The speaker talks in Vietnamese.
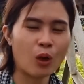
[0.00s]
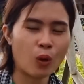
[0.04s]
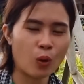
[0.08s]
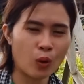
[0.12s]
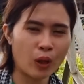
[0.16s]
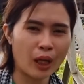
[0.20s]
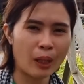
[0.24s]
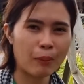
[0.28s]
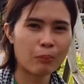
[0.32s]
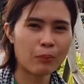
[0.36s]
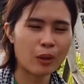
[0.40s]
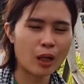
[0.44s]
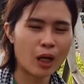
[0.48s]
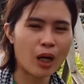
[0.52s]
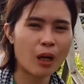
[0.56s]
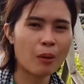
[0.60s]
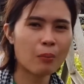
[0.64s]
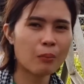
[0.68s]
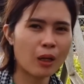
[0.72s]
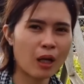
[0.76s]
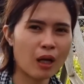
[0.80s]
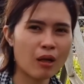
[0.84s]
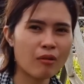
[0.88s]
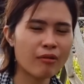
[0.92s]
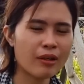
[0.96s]
thuộc em
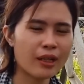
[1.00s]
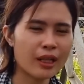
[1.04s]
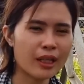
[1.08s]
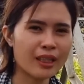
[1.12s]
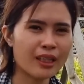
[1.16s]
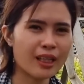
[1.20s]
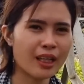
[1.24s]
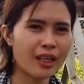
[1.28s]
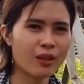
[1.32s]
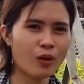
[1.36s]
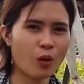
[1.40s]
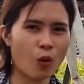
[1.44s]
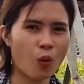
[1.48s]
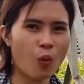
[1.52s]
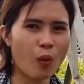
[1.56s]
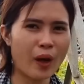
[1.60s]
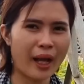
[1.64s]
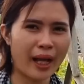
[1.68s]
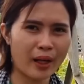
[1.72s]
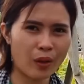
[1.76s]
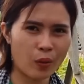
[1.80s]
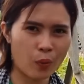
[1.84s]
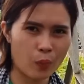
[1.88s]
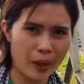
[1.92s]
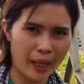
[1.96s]
gom nó với ý chí chủ
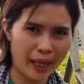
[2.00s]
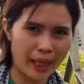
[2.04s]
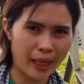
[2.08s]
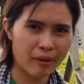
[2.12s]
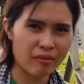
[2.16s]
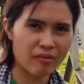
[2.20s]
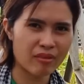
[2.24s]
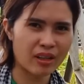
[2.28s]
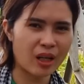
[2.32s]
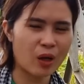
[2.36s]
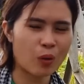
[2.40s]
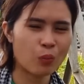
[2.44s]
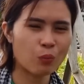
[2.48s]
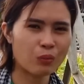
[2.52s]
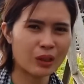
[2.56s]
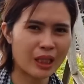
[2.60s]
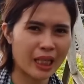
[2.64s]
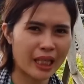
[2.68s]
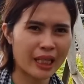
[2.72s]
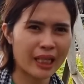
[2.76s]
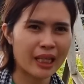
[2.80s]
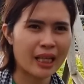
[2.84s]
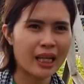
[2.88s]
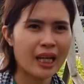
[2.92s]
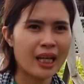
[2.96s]
quan của em và công
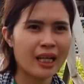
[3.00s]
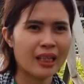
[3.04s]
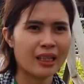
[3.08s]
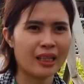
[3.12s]
ty